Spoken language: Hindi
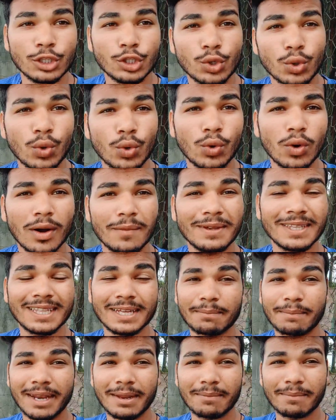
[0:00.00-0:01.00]
तो अभी
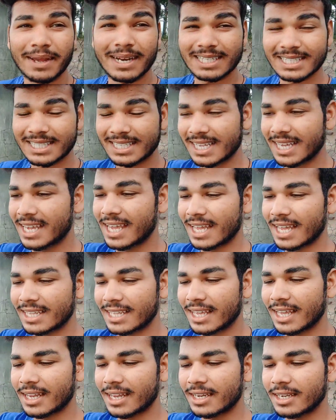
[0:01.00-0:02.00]
तक मैंने ब्रश नहीं किया
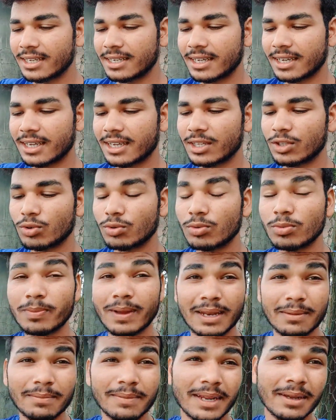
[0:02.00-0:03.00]
था यार ठीक है तो
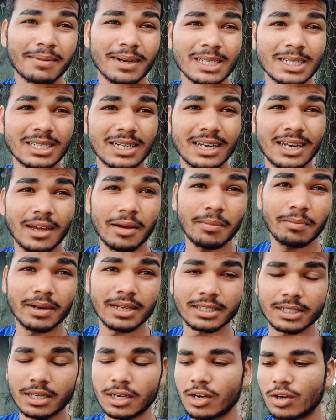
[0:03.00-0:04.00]
पहले ब्रेकफास्ट कर लिया आप
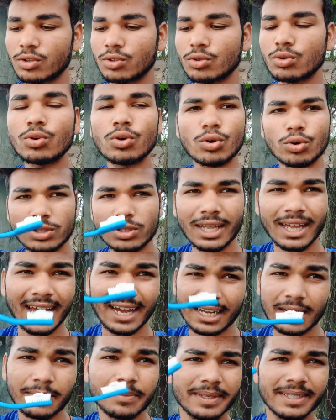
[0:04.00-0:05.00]
ब्रश कर रहे हो तो होता है
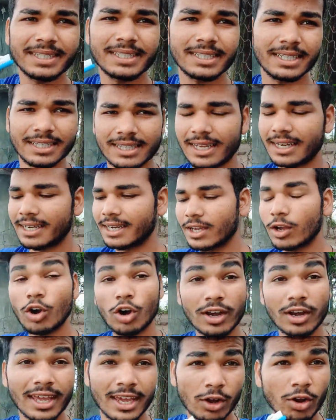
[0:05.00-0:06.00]
आगे पीछे चलता है ठीक है
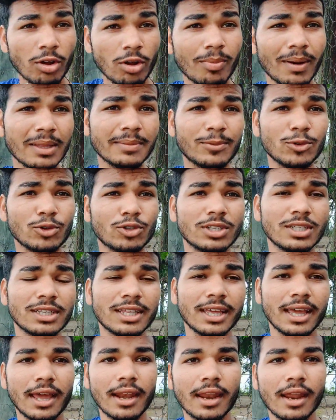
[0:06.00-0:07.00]
और एक और बात पूछनी
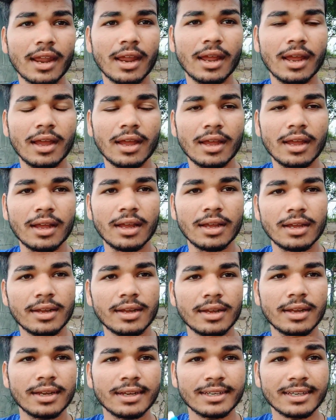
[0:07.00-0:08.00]
थी यार
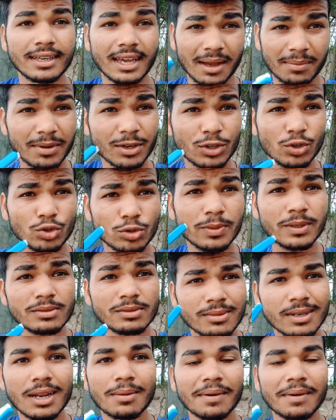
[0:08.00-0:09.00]
क्या आपके टूथपेस्ट
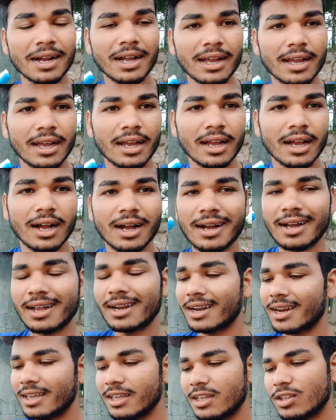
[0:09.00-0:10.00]
में नमक है अगर
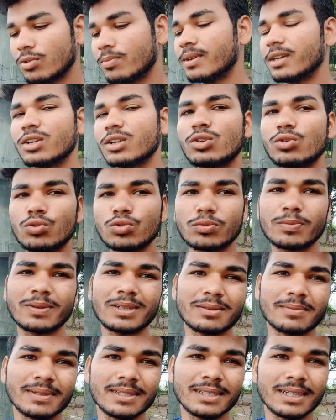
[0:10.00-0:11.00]
नहीं है तो मेरे
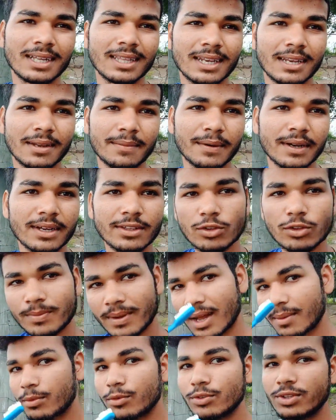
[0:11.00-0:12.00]
टूथपेस्ट में ज़्यादा नमक है तो
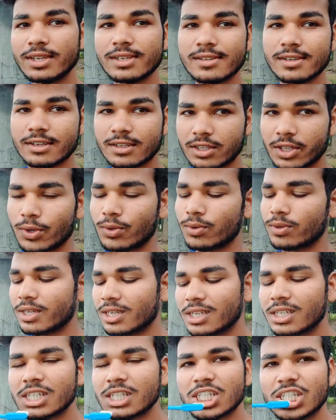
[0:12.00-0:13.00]
मैं आपको दे सकता हूँ
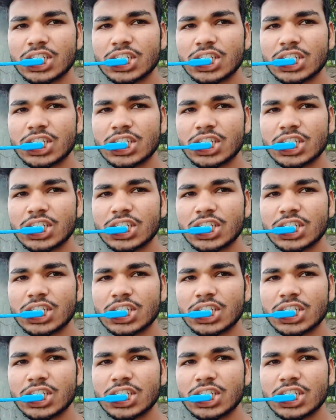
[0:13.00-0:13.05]
ठीक है